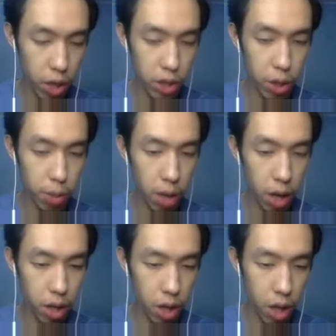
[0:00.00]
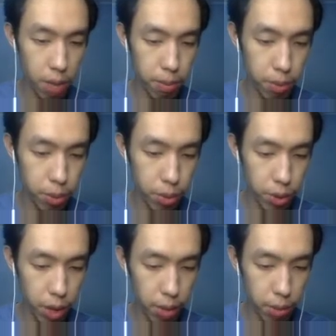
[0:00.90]
itu kasihan banget ya
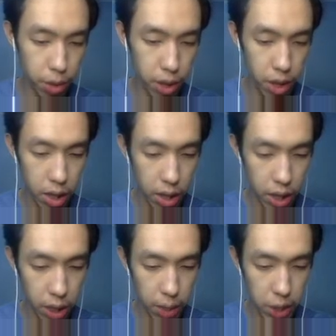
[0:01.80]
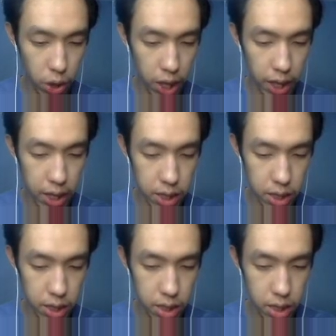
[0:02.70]
ampun ya ampun. Kita nambahin soil lagi guys.
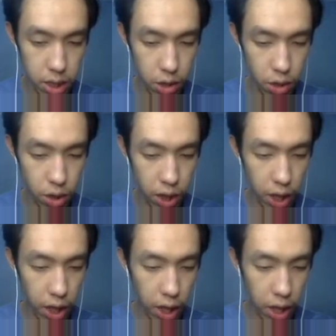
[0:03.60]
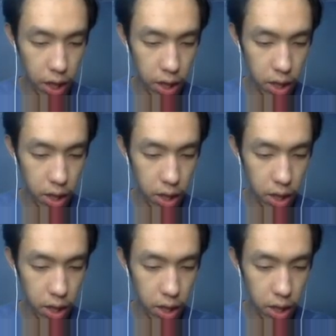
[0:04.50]
Oke.